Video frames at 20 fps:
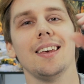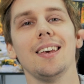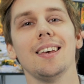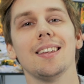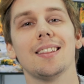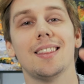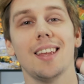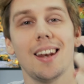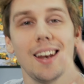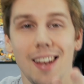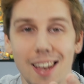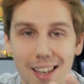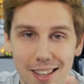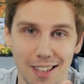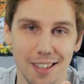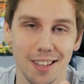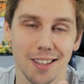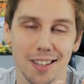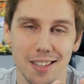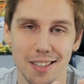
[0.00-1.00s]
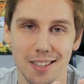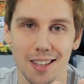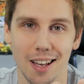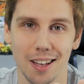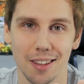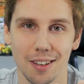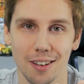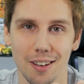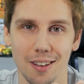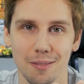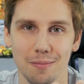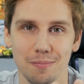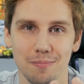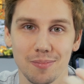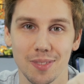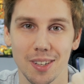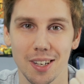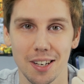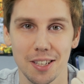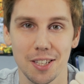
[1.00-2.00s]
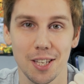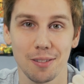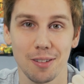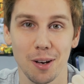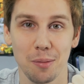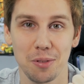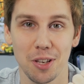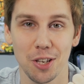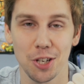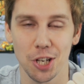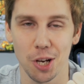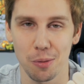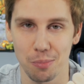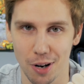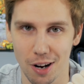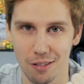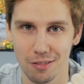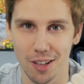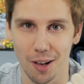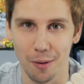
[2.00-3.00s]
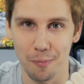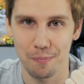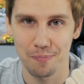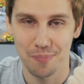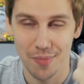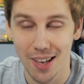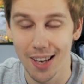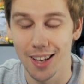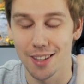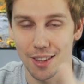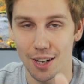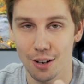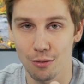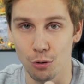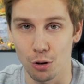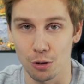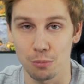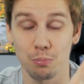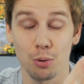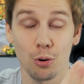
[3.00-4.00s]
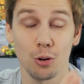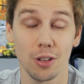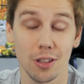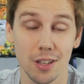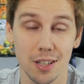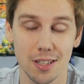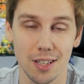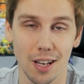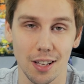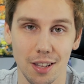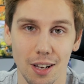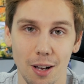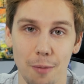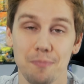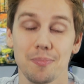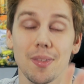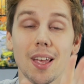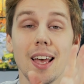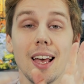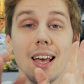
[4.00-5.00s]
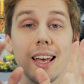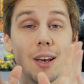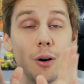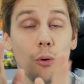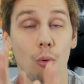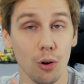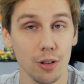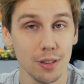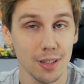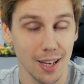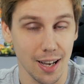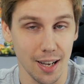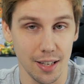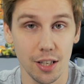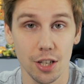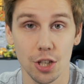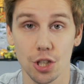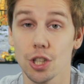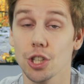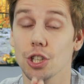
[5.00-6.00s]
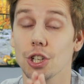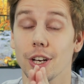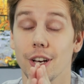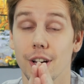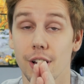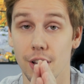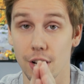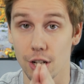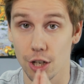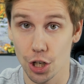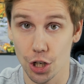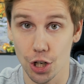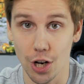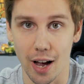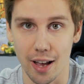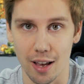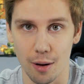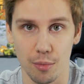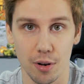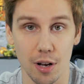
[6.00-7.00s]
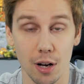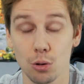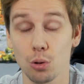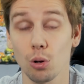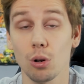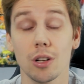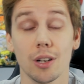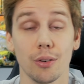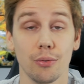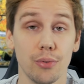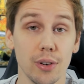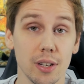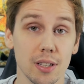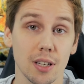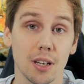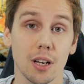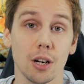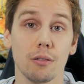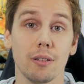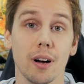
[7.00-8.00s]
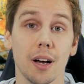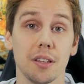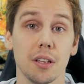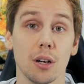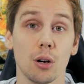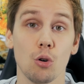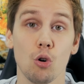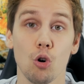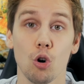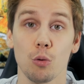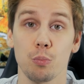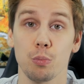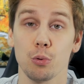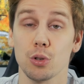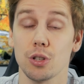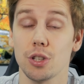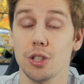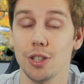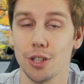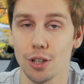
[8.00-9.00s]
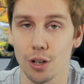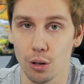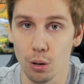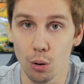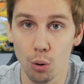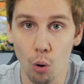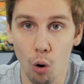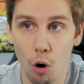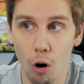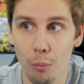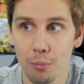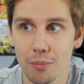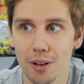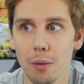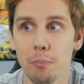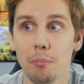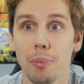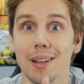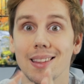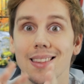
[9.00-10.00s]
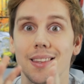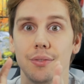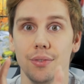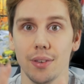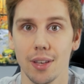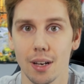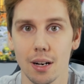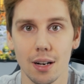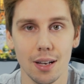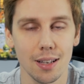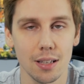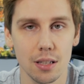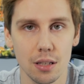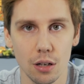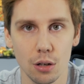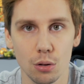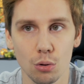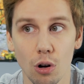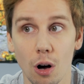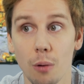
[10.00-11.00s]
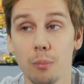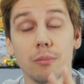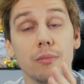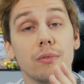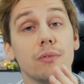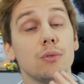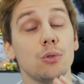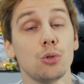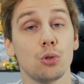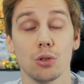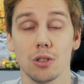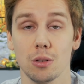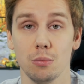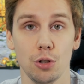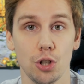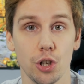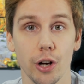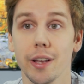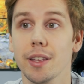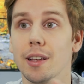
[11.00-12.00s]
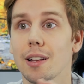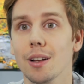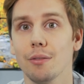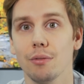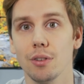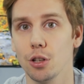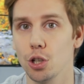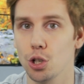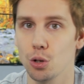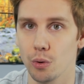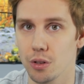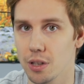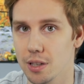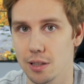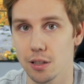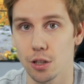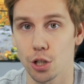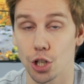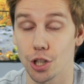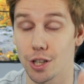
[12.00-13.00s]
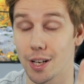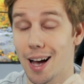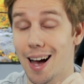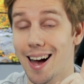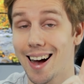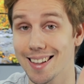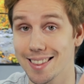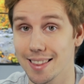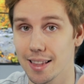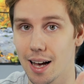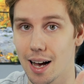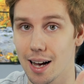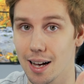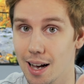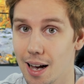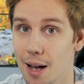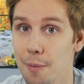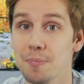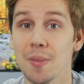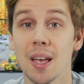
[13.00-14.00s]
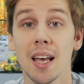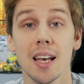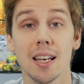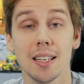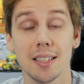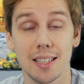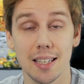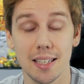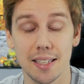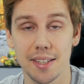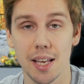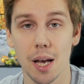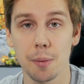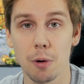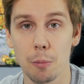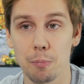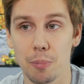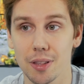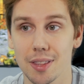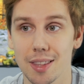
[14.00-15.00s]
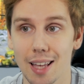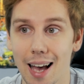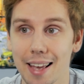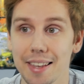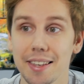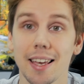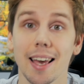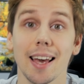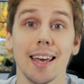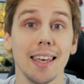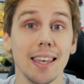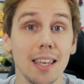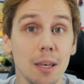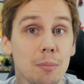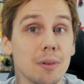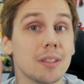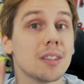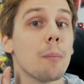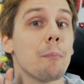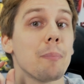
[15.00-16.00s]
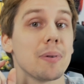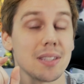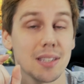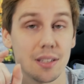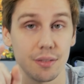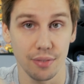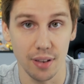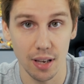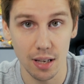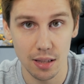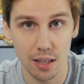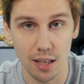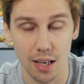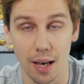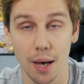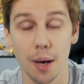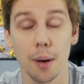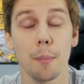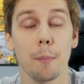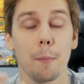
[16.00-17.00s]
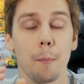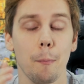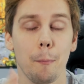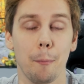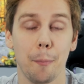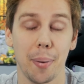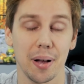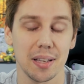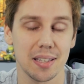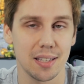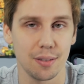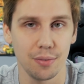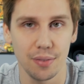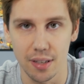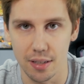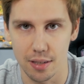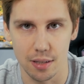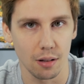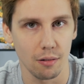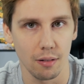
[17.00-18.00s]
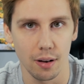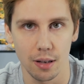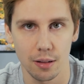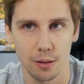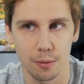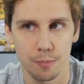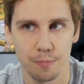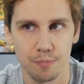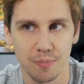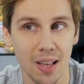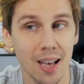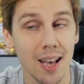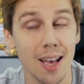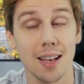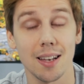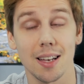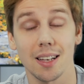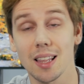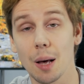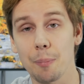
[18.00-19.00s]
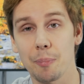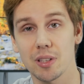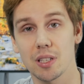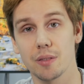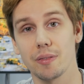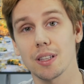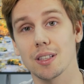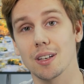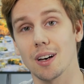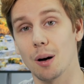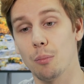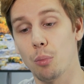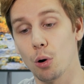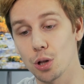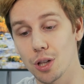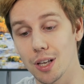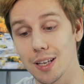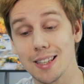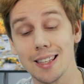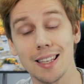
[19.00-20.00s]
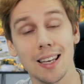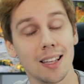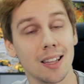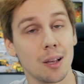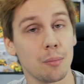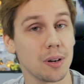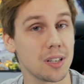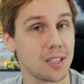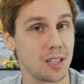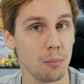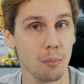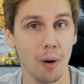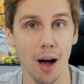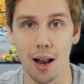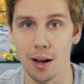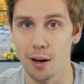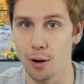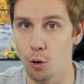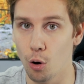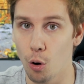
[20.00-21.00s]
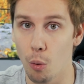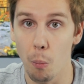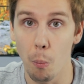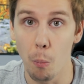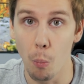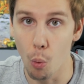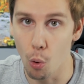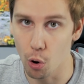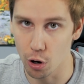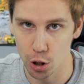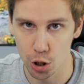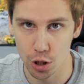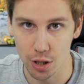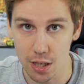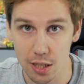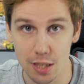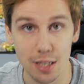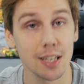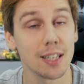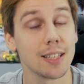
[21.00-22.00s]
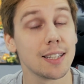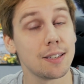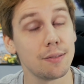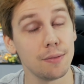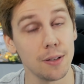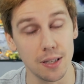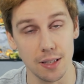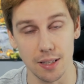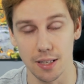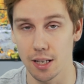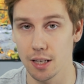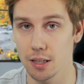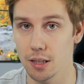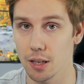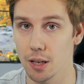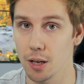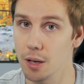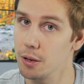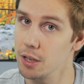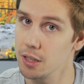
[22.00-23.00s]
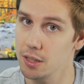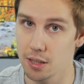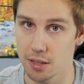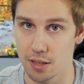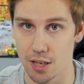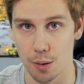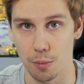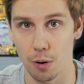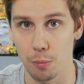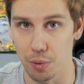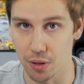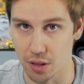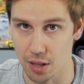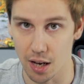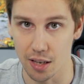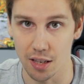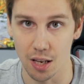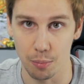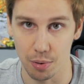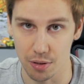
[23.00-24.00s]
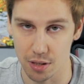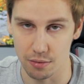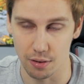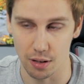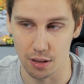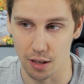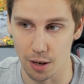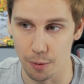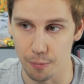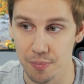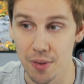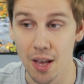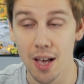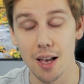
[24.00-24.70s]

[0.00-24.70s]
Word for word: И третий недостаток. Красивые птички, правда? Так вот, про недостаток он, конечно же, решаем. Как только вы закрываете корпус стеклом, либо дверкой с окном, все замечательно, вы ничего не слышите. Однако, система питания именно подсветки посвистывает. Когда подсветка работает не на максимальную мощность, свистит система питания подсветки.